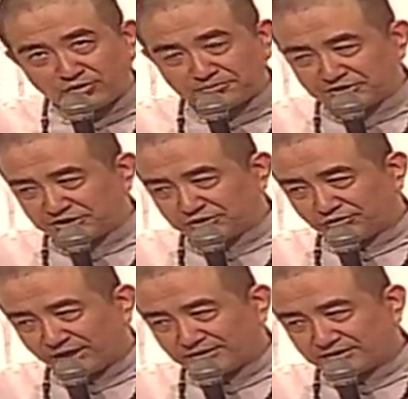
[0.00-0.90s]
我们提
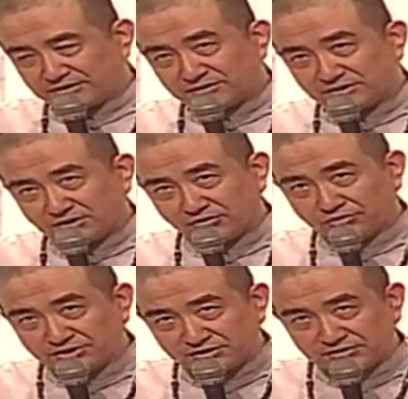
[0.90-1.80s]
出来的是
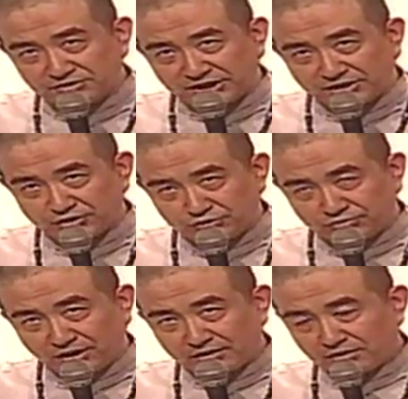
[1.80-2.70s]
首次引
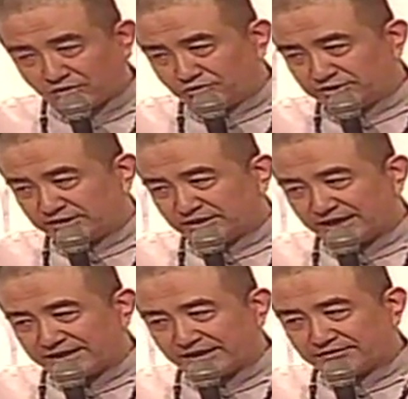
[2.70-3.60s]
入了空间的
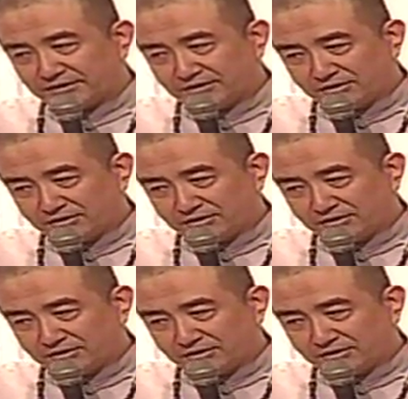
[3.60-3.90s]
概念。